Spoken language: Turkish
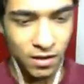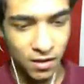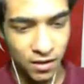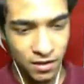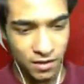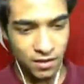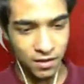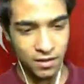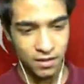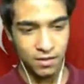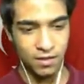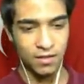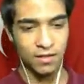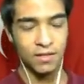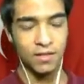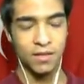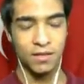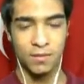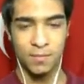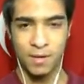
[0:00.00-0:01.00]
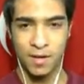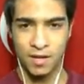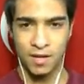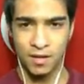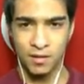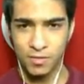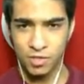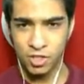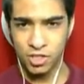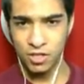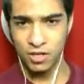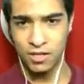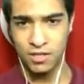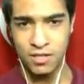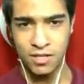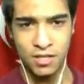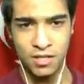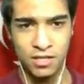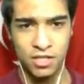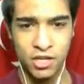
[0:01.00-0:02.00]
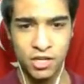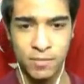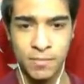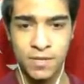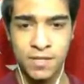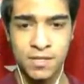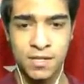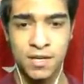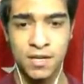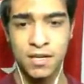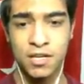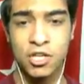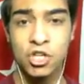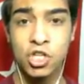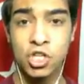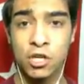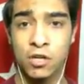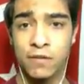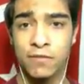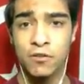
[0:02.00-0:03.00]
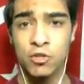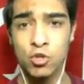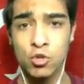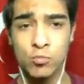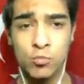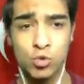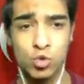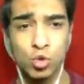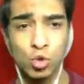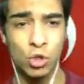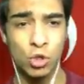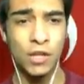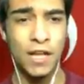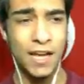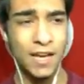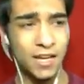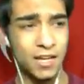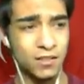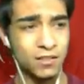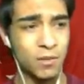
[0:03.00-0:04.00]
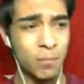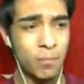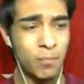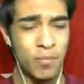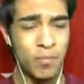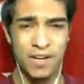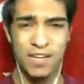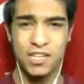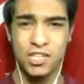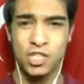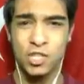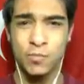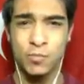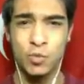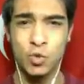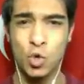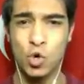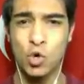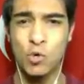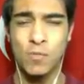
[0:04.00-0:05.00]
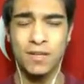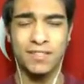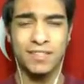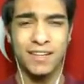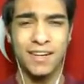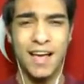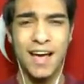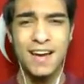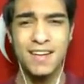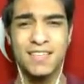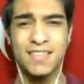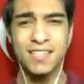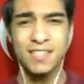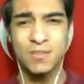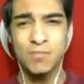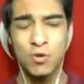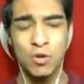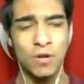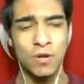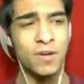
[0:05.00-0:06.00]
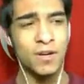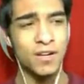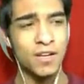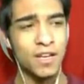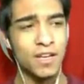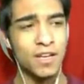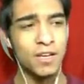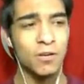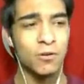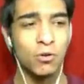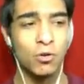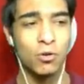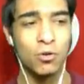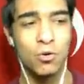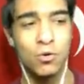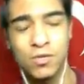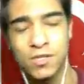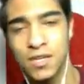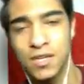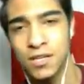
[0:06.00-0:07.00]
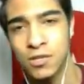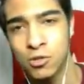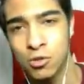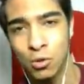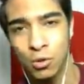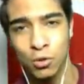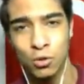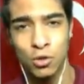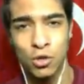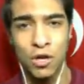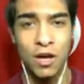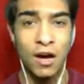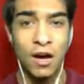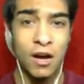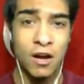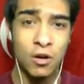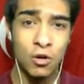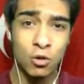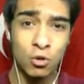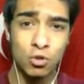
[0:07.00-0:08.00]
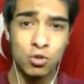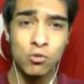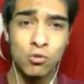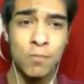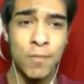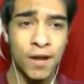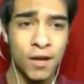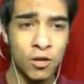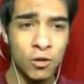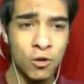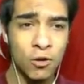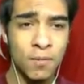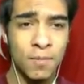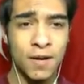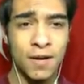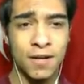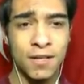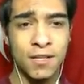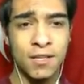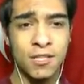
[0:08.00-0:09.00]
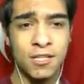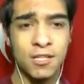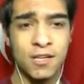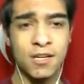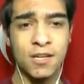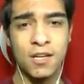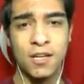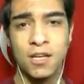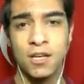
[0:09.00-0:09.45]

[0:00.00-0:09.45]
Ee, bakalım inşallah Deagle çekmezler. İnşallah videomuzu like atıp paylaşıp yorum atan herkesin böyle bir Kolok 18 olur. Hayırlı olsun bekliyorum arkadaşlar.